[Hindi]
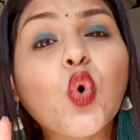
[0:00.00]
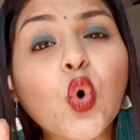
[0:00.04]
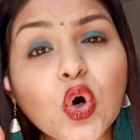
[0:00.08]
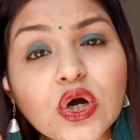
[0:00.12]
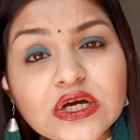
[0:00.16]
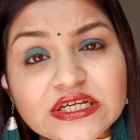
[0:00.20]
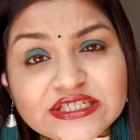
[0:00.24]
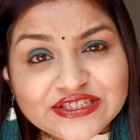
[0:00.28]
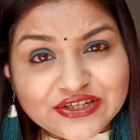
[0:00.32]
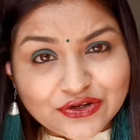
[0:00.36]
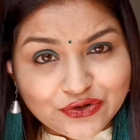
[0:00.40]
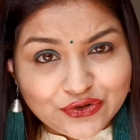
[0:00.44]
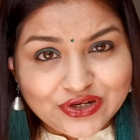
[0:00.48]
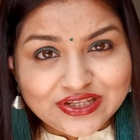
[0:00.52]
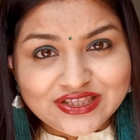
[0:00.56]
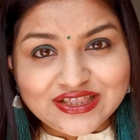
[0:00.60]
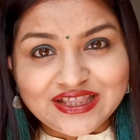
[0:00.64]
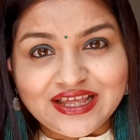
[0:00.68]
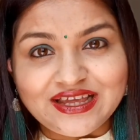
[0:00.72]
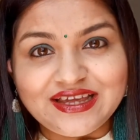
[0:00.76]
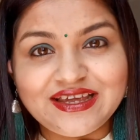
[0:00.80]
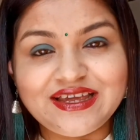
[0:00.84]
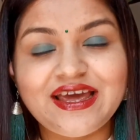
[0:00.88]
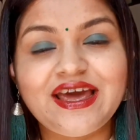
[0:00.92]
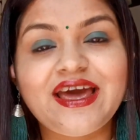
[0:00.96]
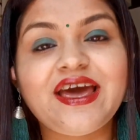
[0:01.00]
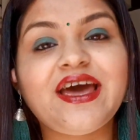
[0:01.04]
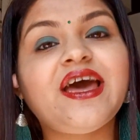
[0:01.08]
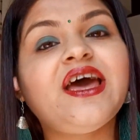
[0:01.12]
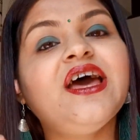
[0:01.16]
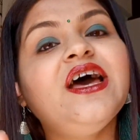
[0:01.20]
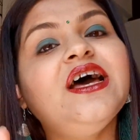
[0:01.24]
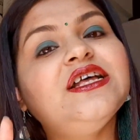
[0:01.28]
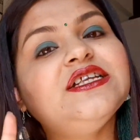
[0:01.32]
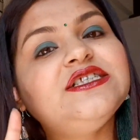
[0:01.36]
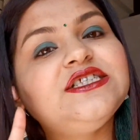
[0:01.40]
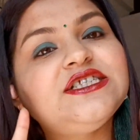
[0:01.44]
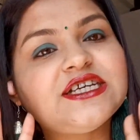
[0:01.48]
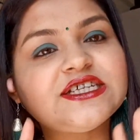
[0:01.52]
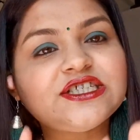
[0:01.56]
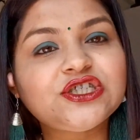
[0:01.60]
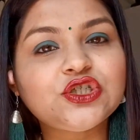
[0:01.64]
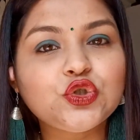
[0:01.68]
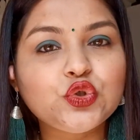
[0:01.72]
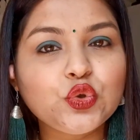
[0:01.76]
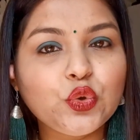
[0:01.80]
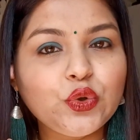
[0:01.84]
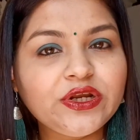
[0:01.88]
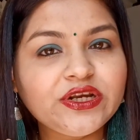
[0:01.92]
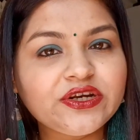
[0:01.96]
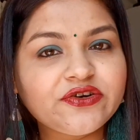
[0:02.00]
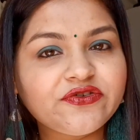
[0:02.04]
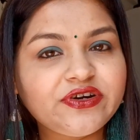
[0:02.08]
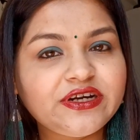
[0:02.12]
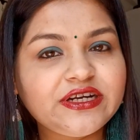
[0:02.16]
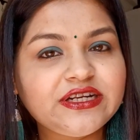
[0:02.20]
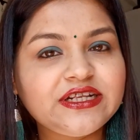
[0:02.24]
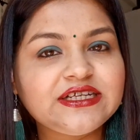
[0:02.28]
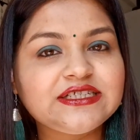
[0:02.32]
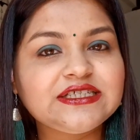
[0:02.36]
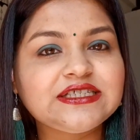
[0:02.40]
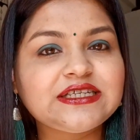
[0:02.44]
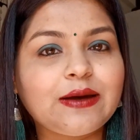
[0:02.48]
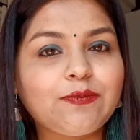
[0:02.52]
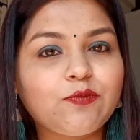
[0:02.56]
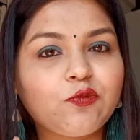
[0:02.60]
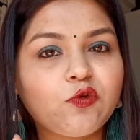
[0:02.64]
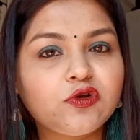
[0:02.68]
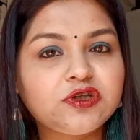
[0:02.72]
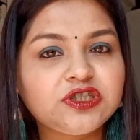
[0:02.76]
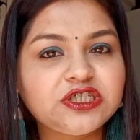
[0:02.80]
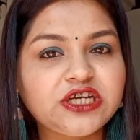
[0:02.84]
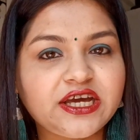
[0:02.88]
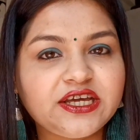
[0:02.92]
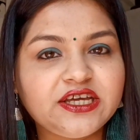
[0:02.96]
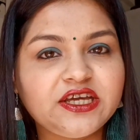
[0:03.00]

कोई ज़रूरत नहीं है जस्ट टू इंग्रेडिएंट्स आपको